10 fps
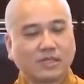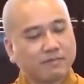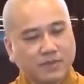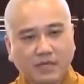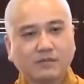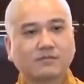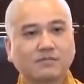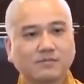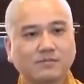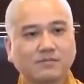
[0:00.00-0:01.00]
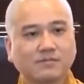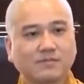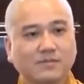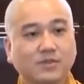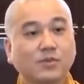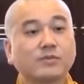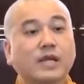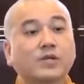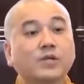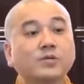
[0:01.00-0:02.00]
sập đất,
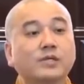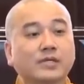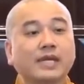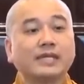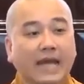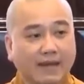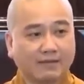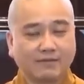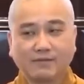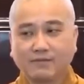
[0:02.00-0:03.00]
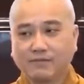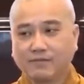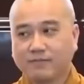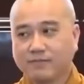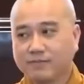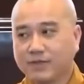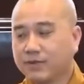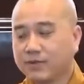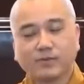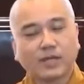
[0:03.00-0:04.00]
chúng ta cứu được cái ngặt,
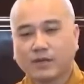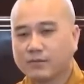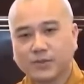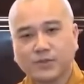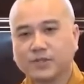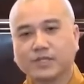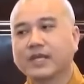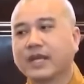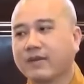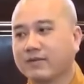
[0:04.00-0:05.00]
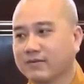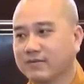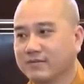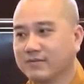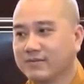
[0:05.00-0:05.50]
nhưng mà chúng ta không cứu được cái nghèo.